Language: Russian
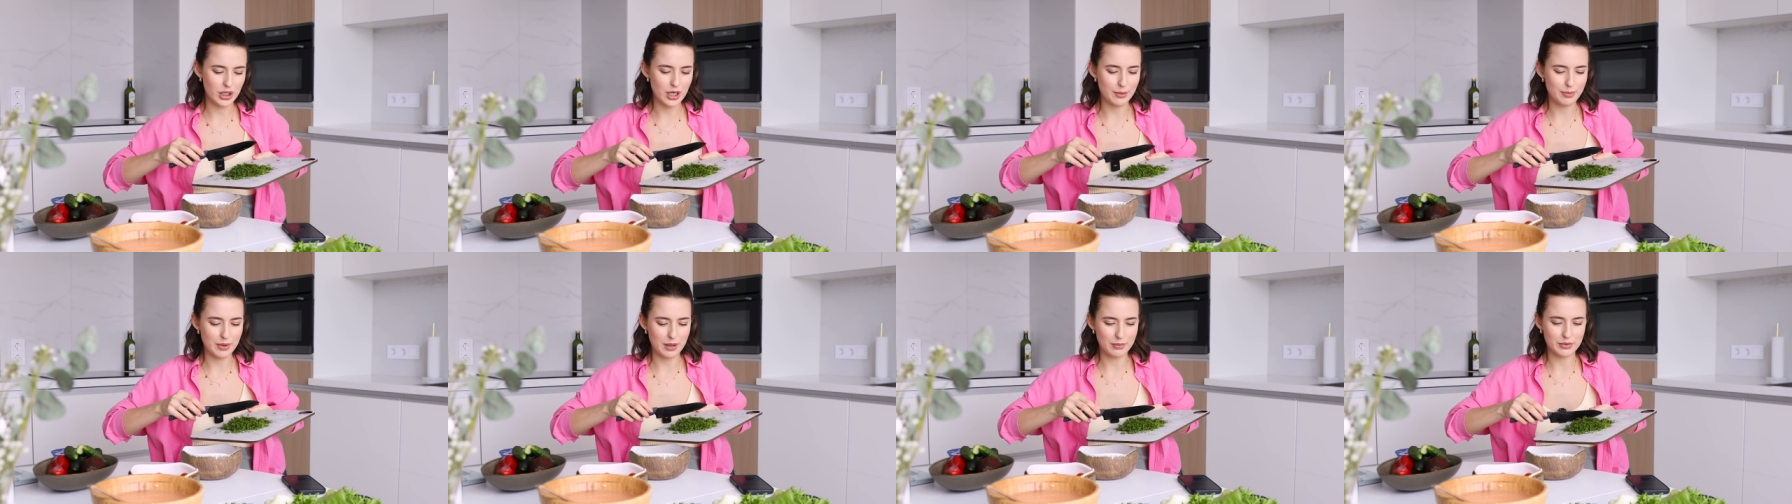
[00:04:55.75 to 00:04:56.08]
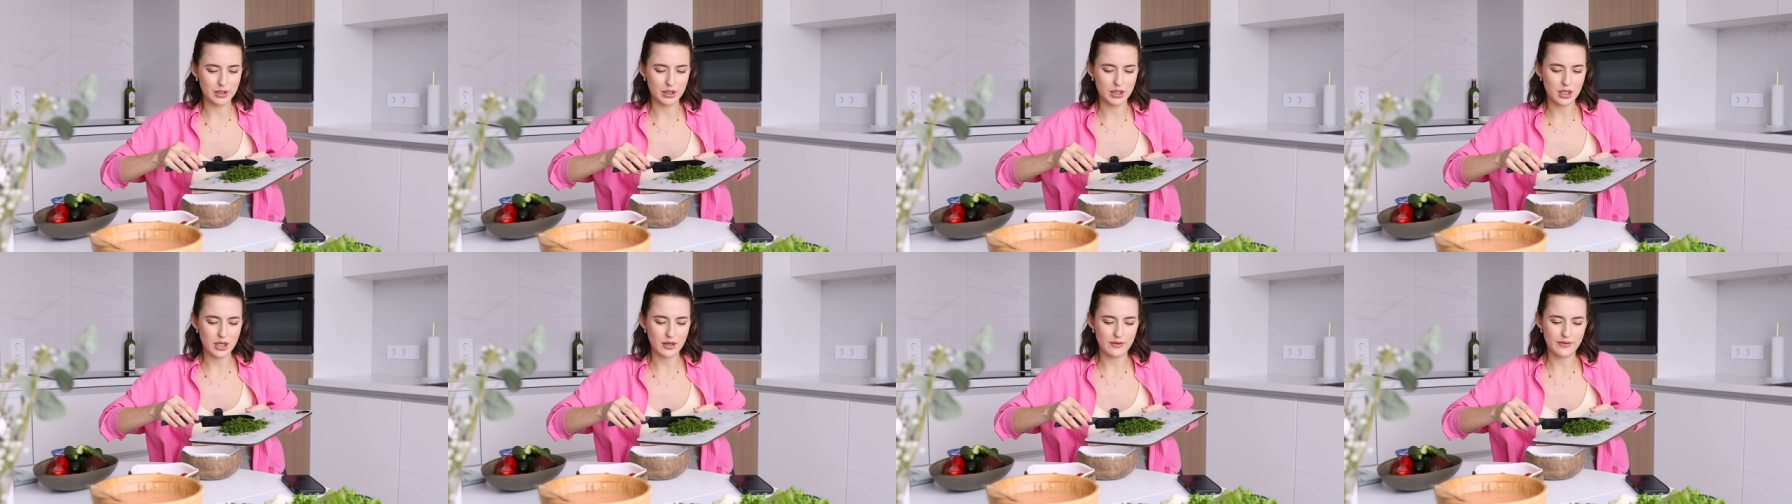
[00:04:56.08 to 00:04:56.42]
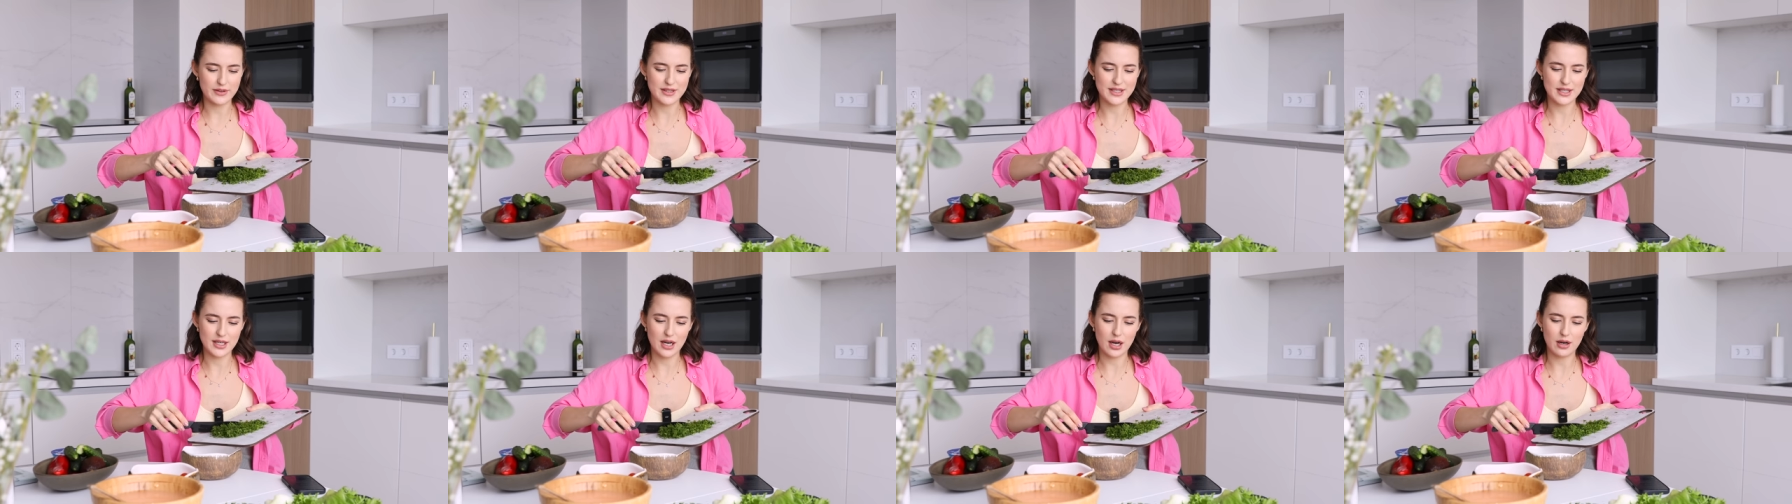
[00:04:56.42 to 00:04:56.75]
я прям такая
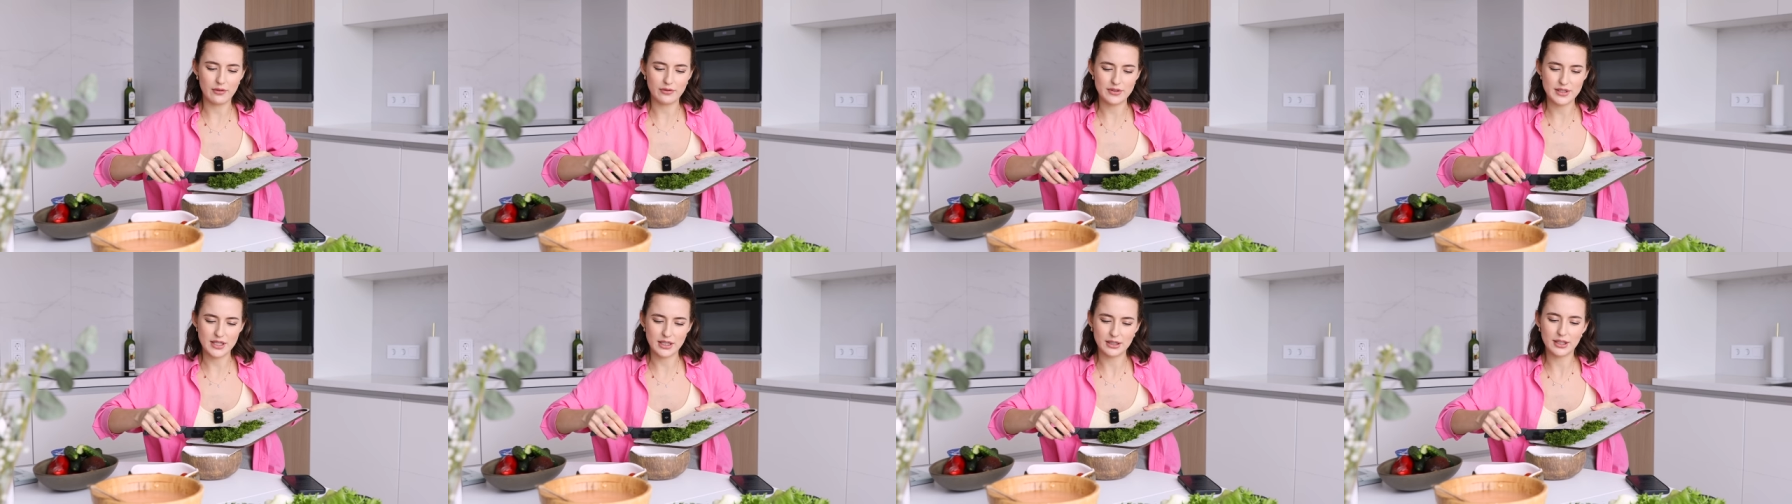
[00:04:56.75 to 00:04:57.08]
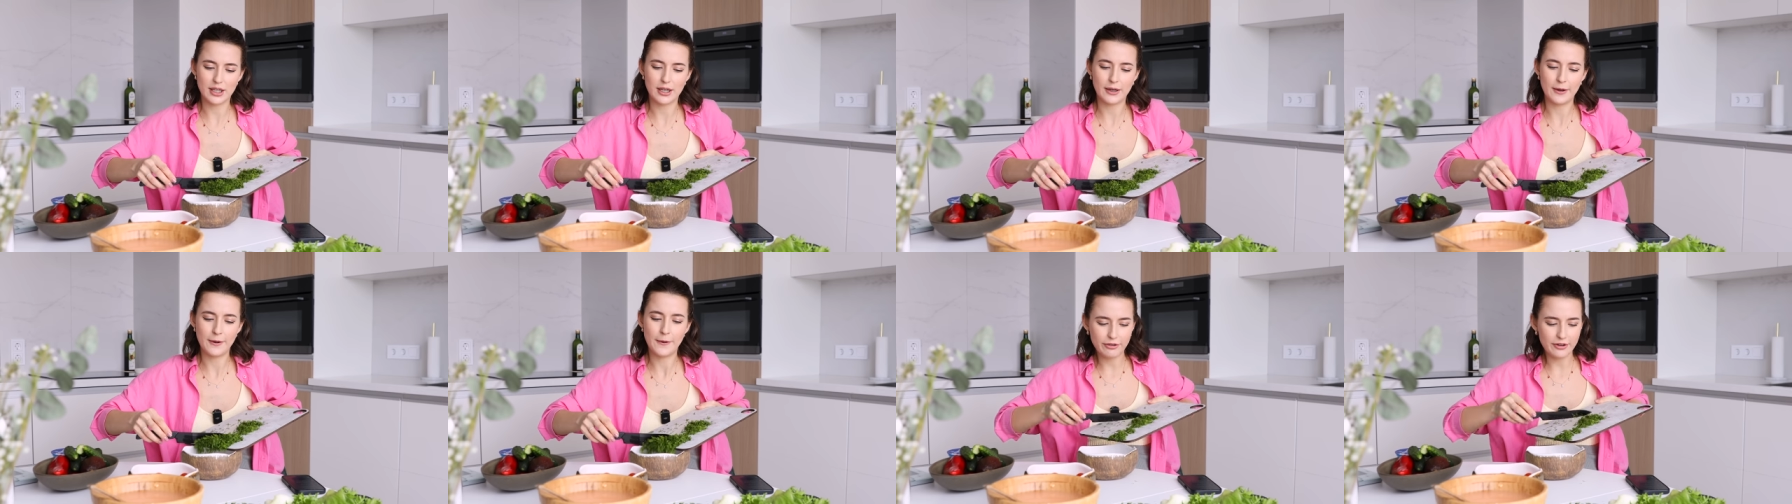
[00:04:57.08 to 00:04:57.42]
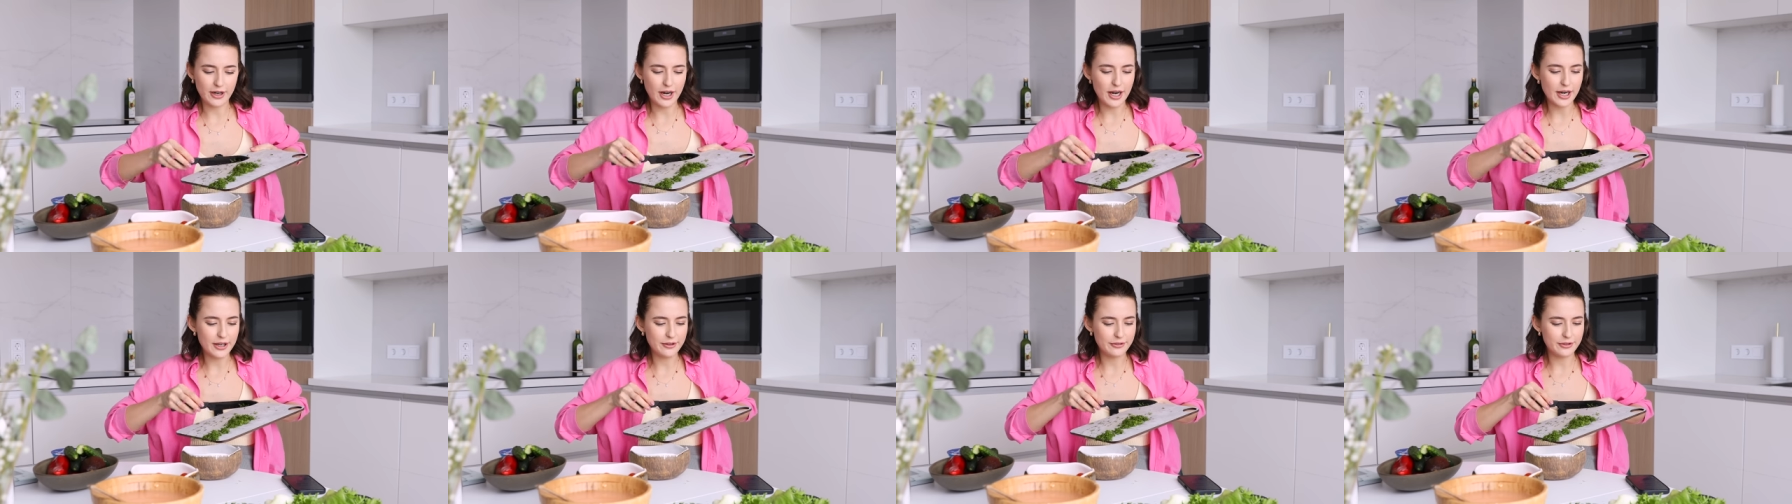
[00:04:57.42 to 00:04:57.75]
вся всегда в
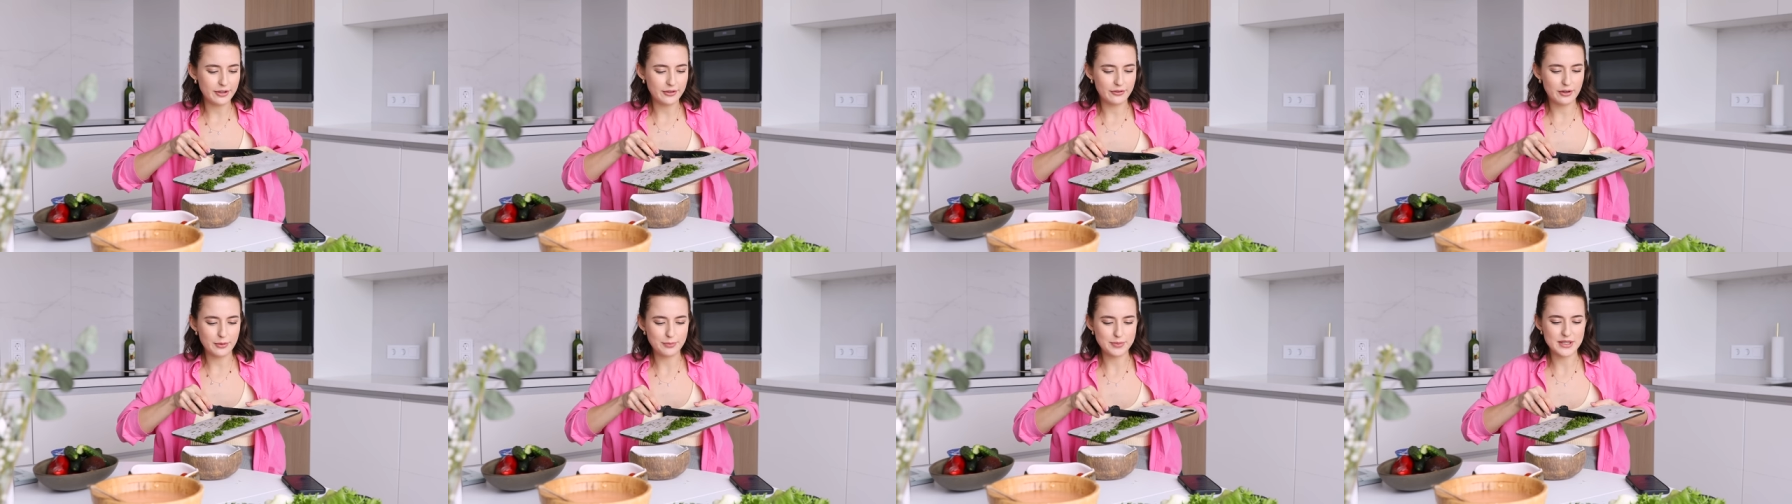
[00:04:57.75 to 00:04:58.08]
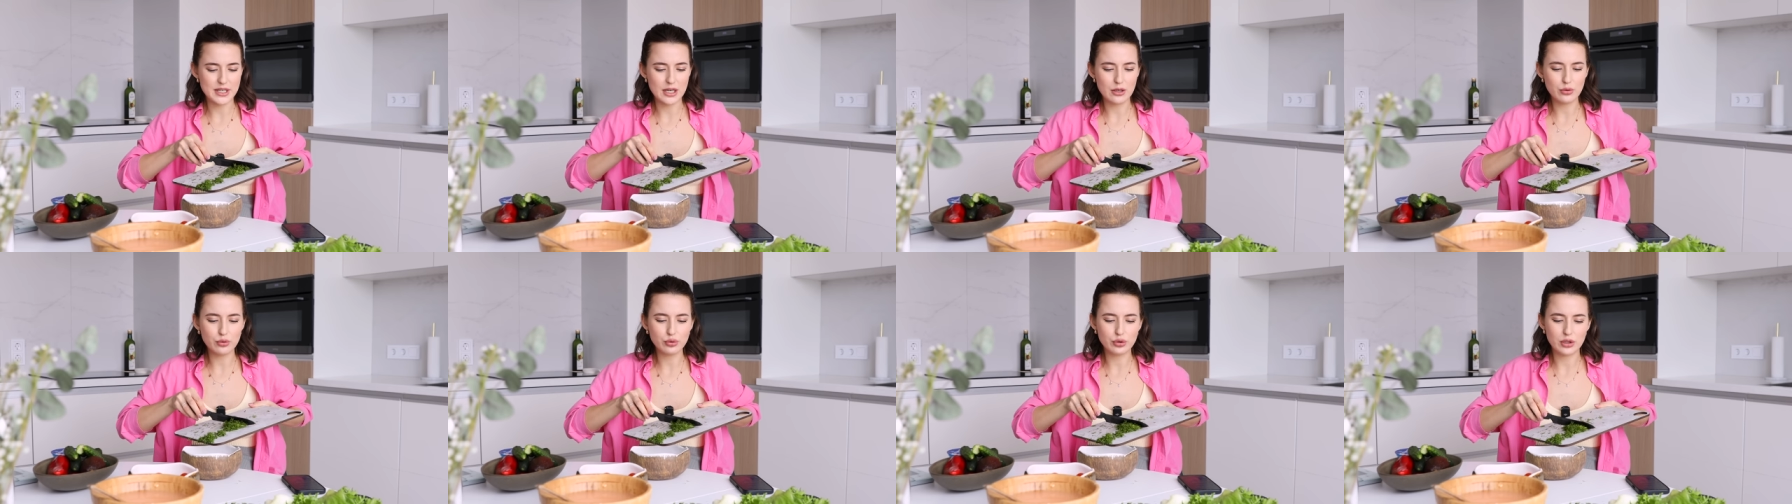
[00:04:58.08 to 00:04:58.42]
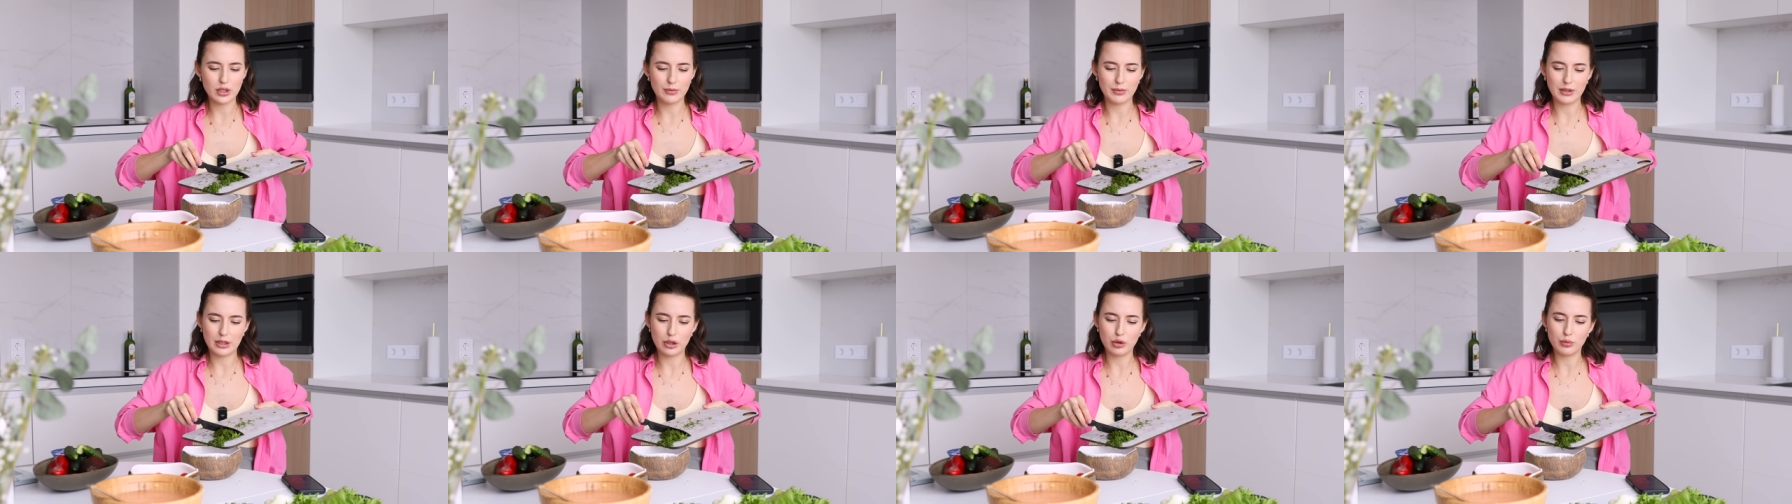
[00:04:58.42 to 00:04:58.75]
кайфе, в
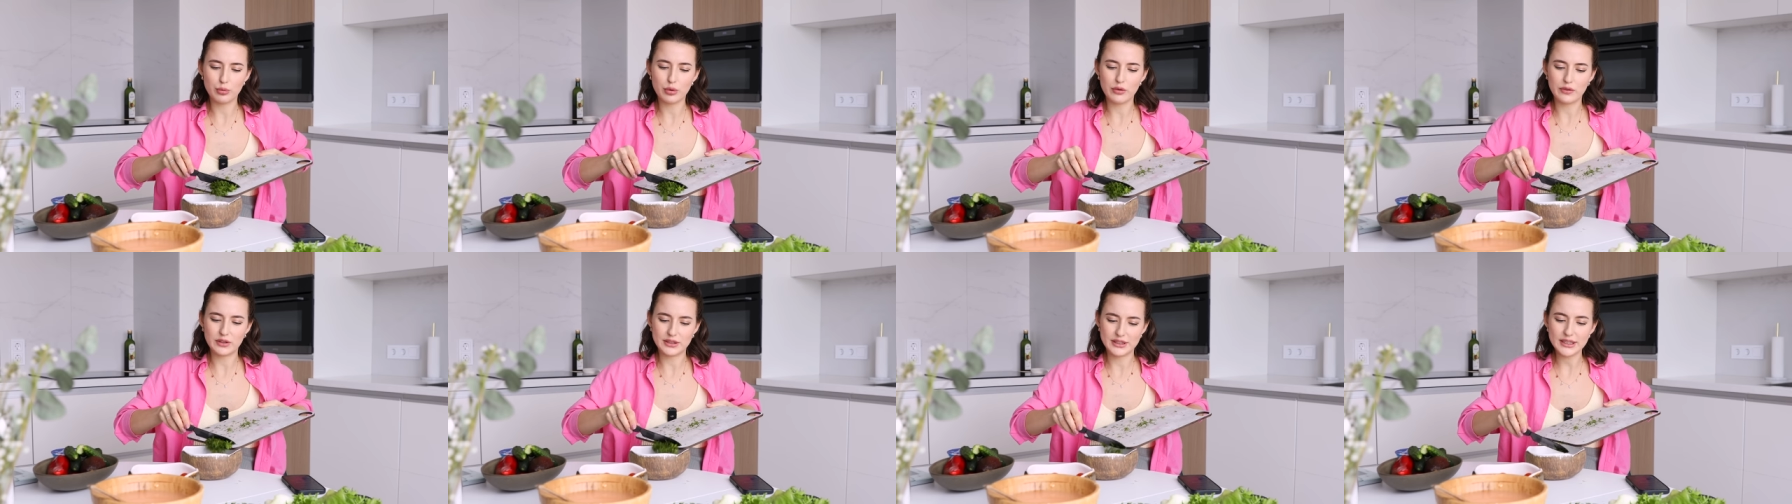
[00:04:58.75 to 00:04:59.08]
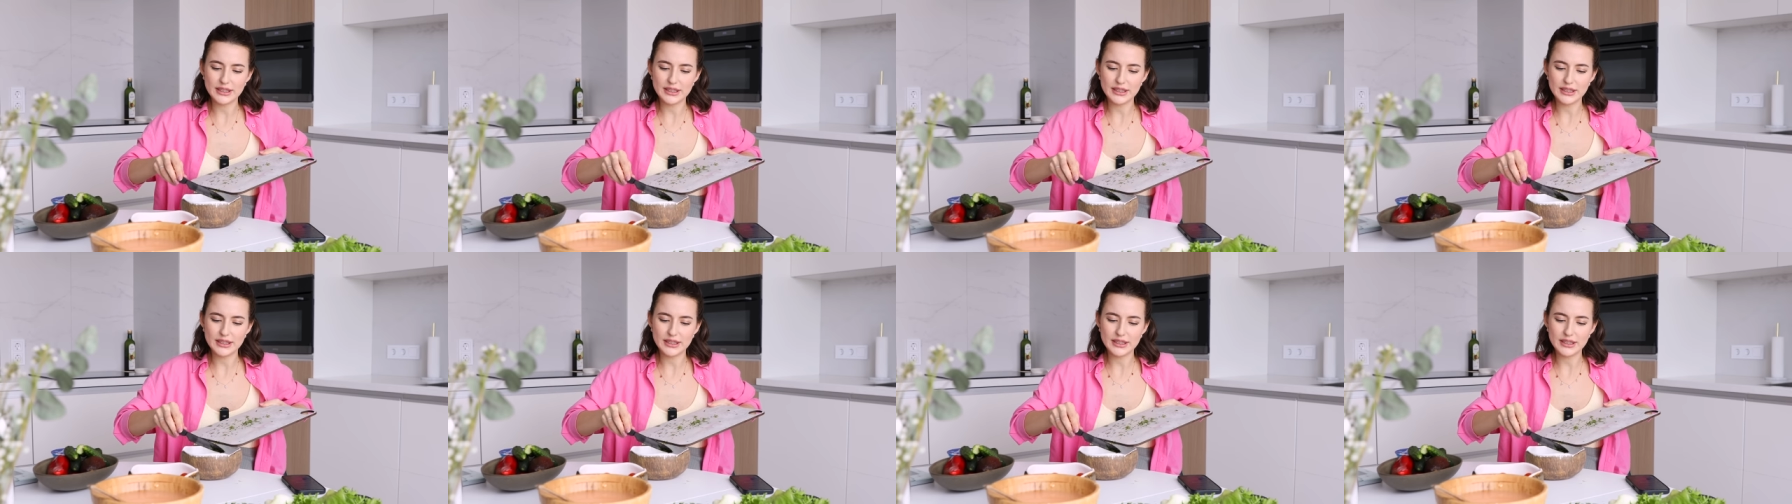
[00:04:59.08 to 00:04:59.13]
абсолютном от любого